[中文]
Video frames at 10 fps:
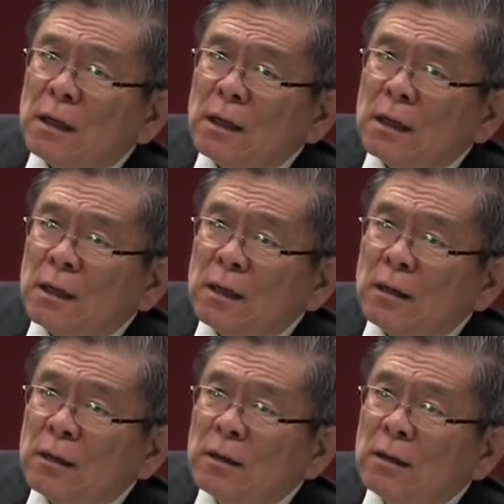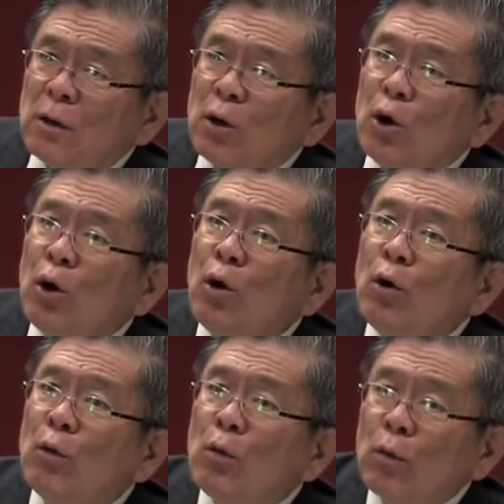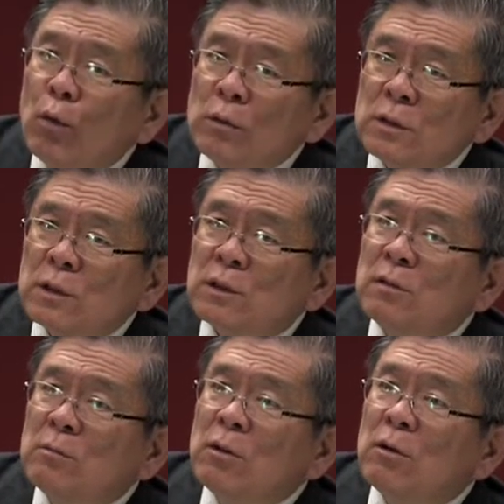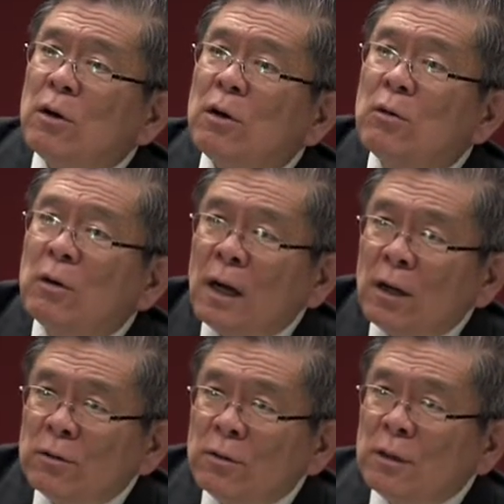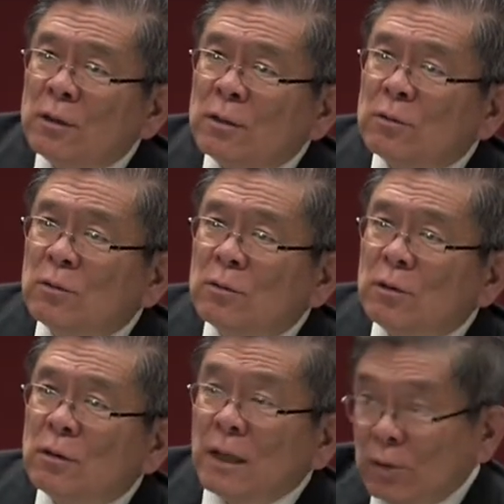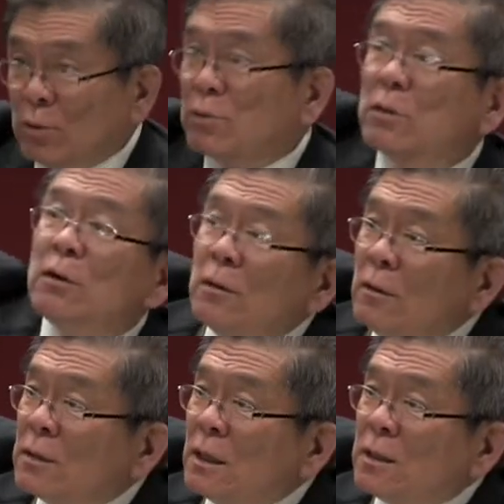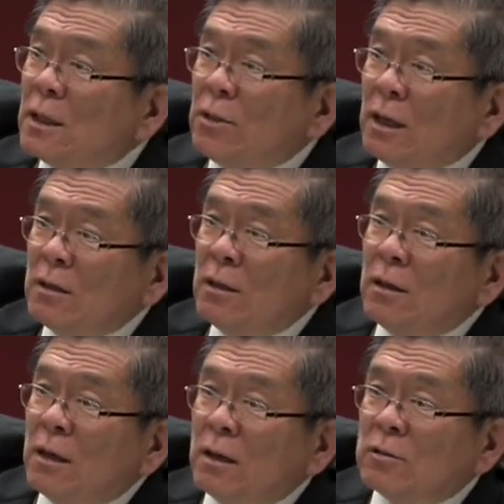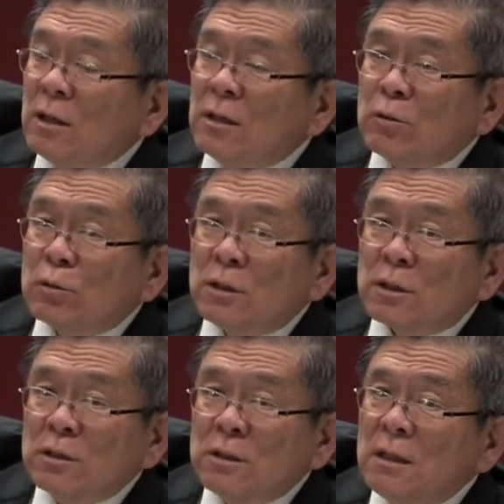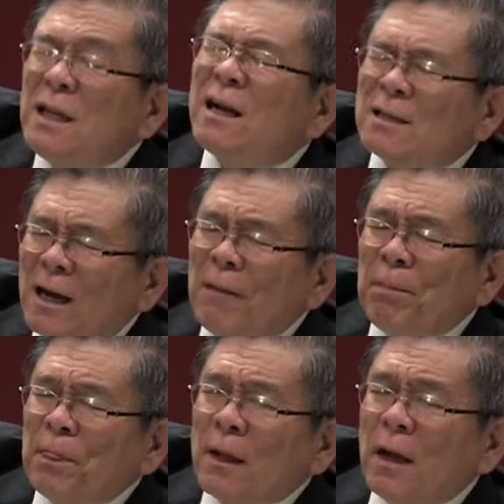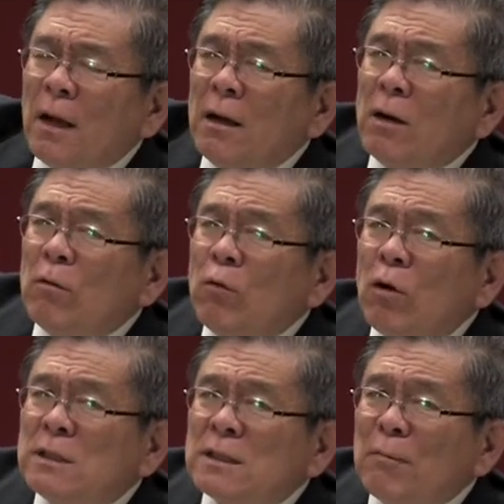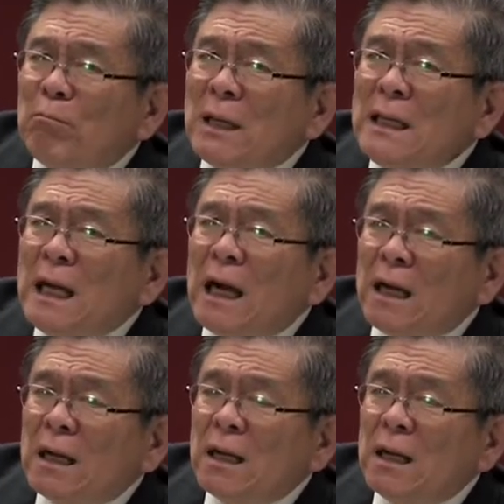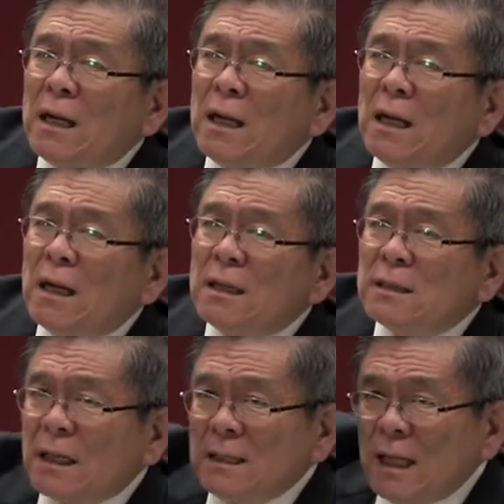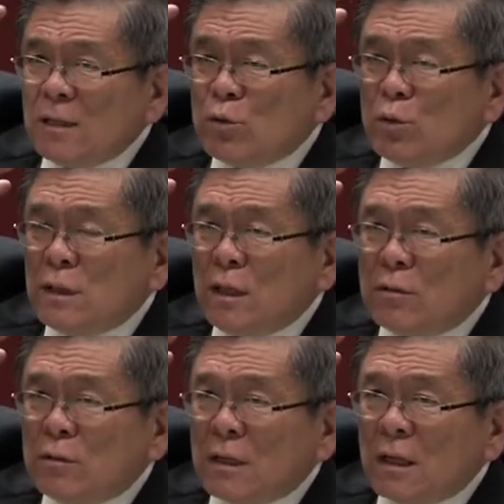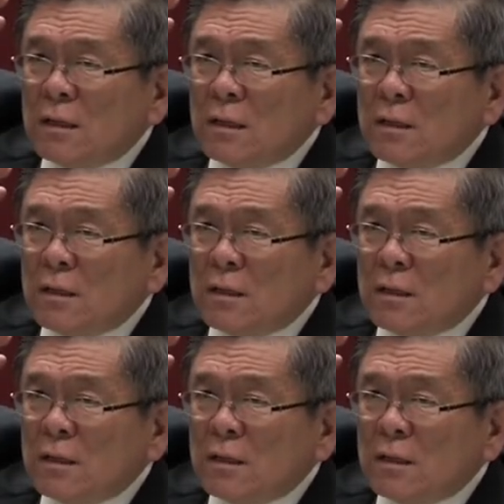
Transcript: 啊后世末后奥运的中国，也就是在箴言啊传道书的时期，一样的啦啊，我怎么样在耶稣基督的